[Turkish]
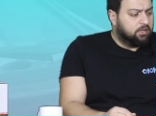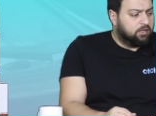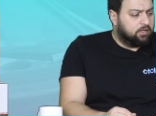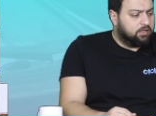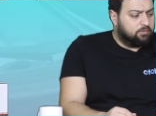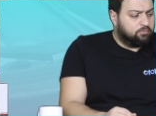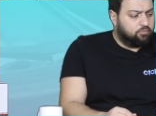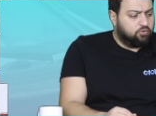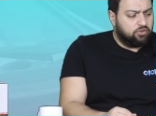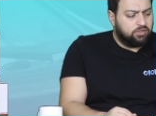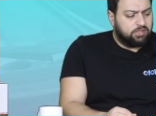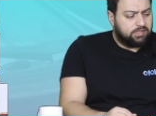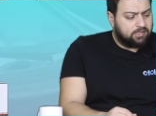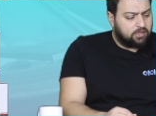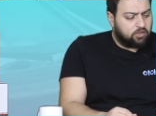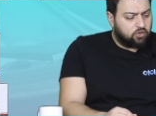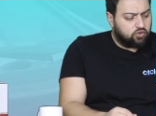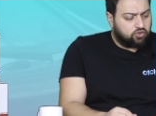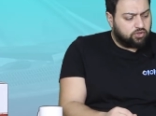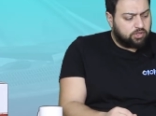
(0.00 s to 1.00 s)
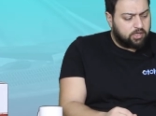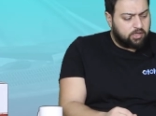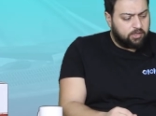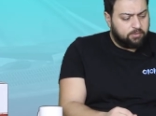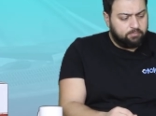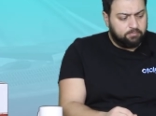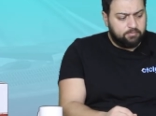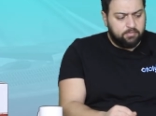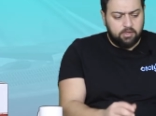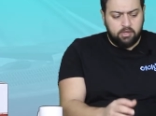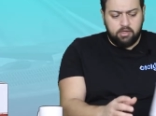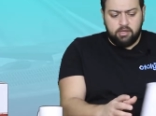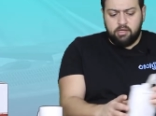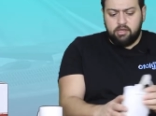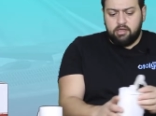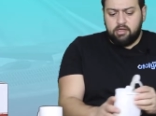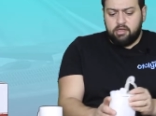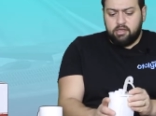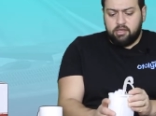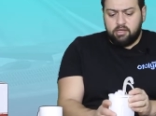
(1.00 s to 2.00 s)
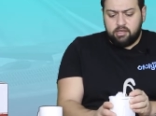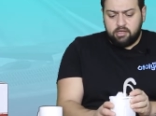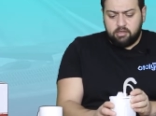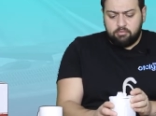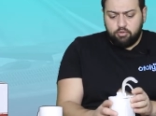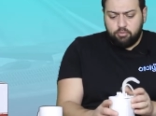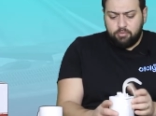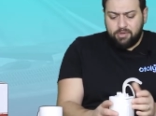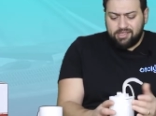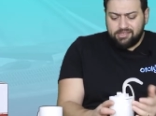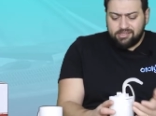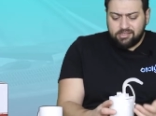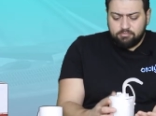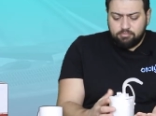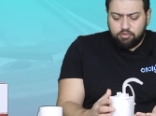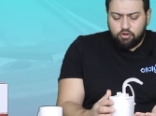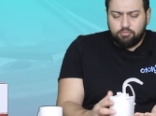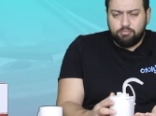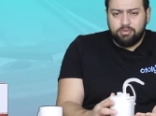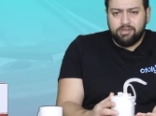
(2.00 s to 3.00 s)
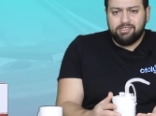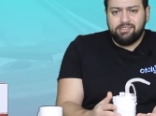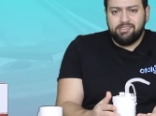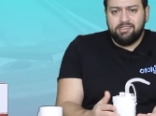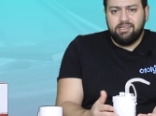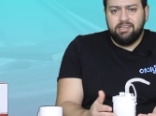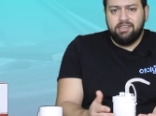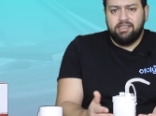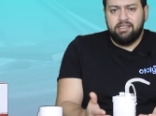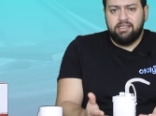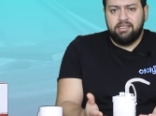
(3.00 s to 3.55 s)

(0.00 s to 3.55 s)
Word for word: E, bunu size göstereyim. E, bu benzin pompası